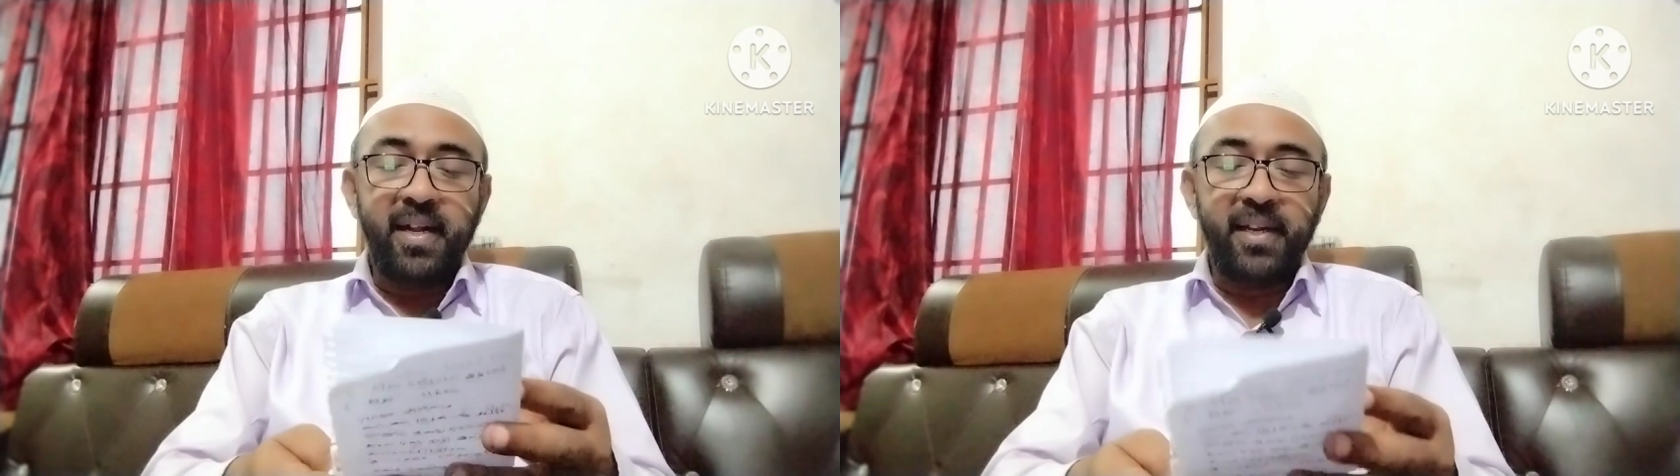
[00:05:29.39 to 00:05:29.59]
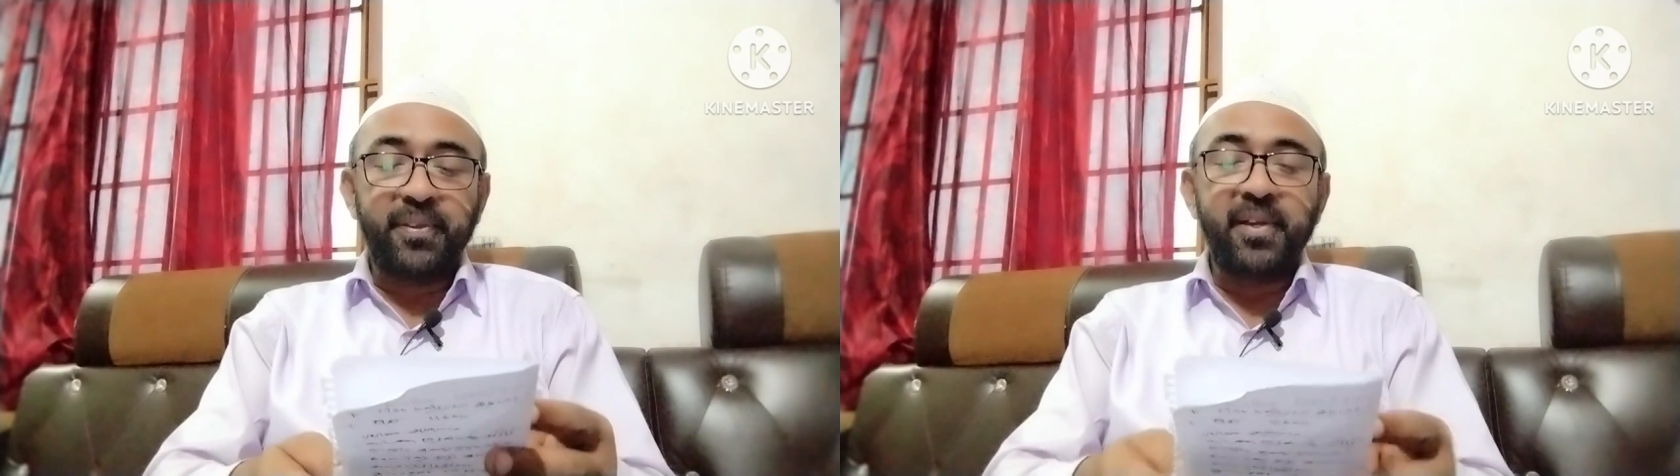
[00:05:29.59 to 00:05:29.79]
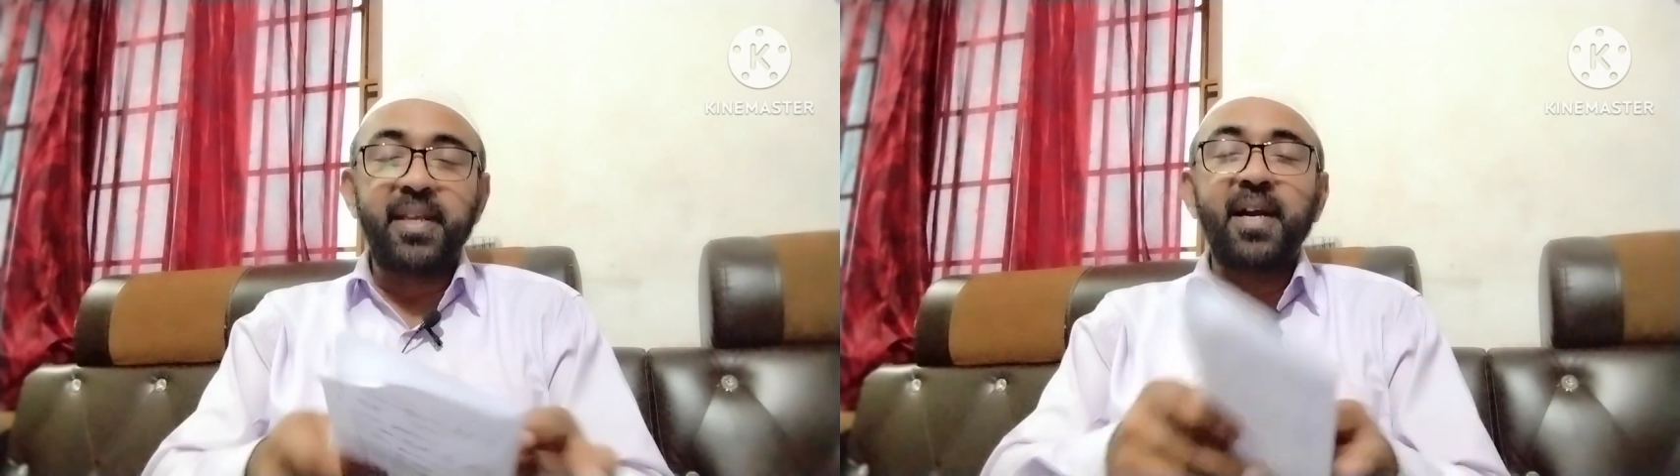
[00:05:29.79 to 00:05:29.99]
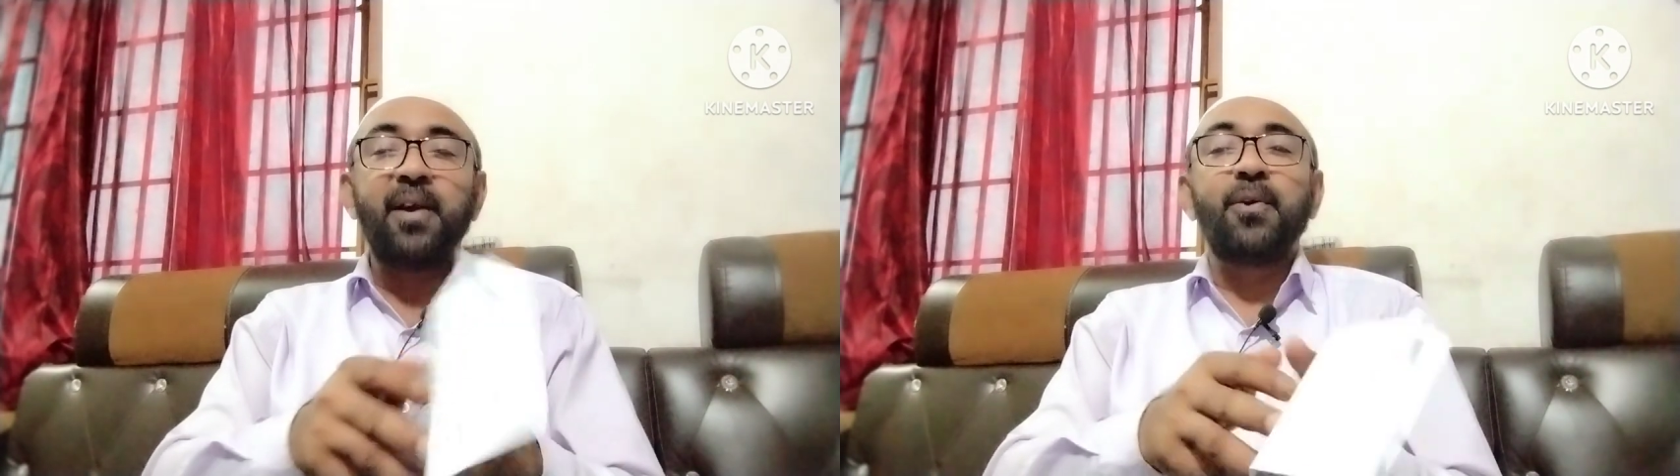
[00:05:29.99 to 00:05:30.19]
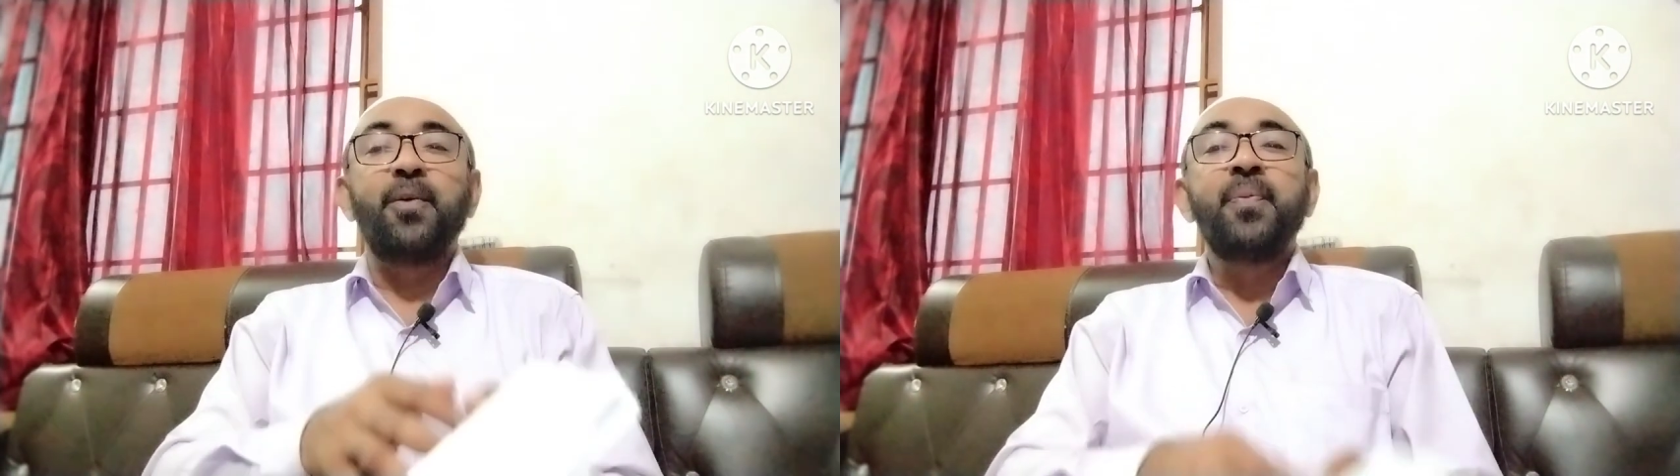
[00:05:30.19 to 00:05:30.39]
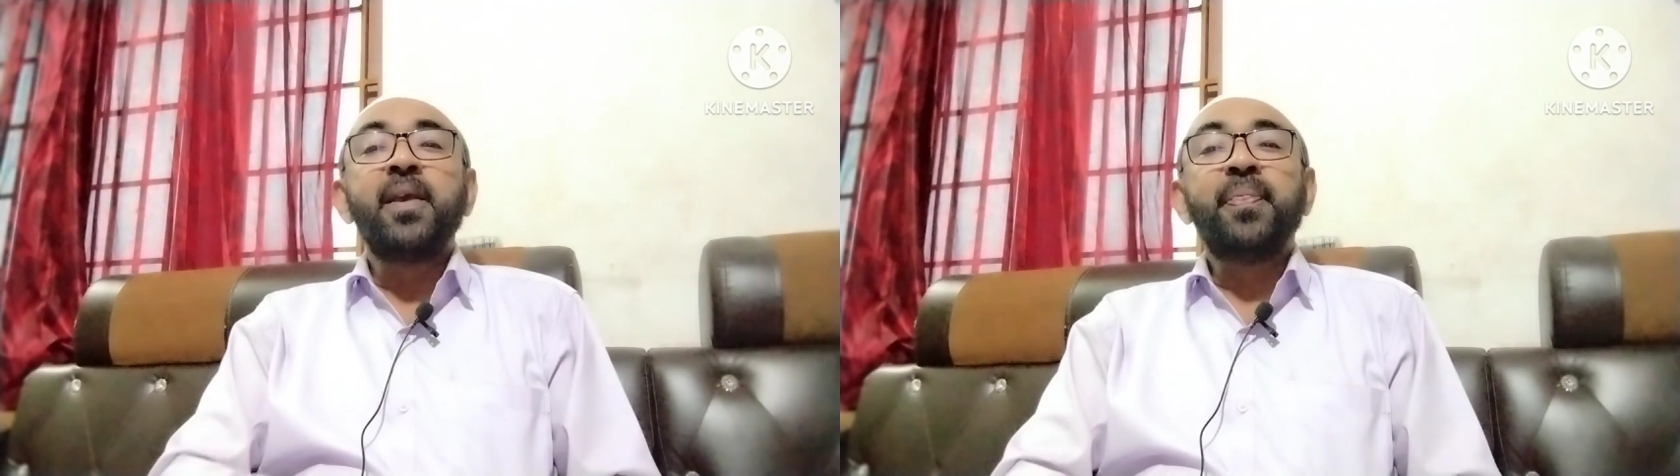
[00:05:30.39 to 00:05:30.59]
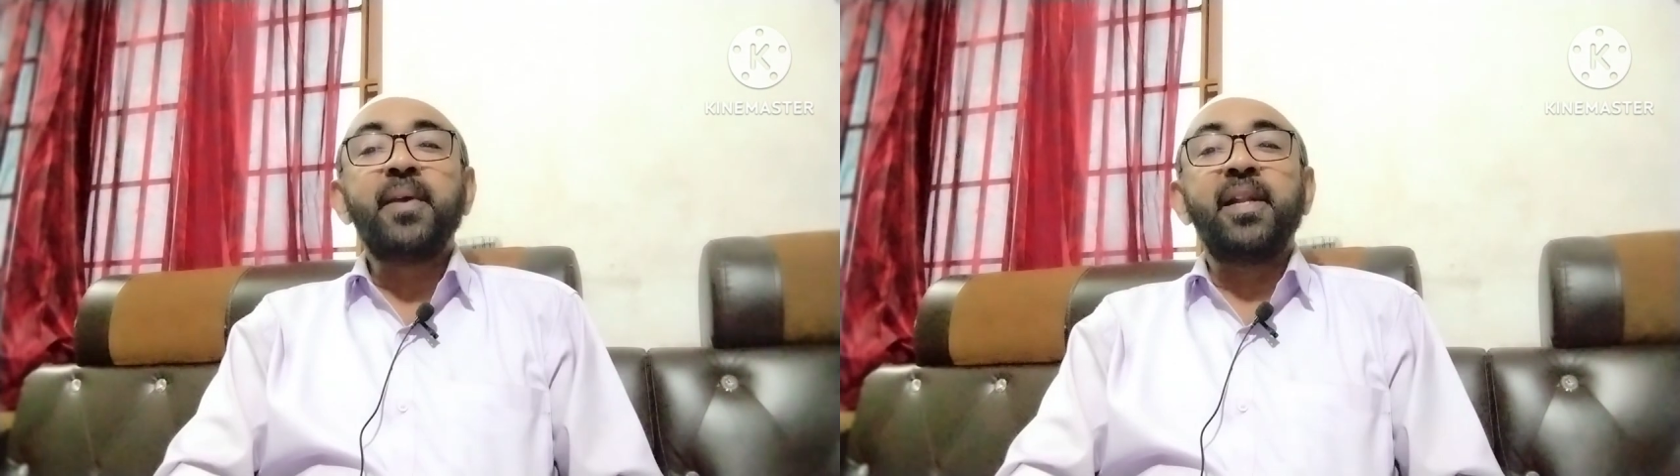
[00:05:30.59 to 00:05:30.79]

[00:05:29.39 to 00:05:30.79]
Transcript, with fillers: நெத்தனியாகு இந்த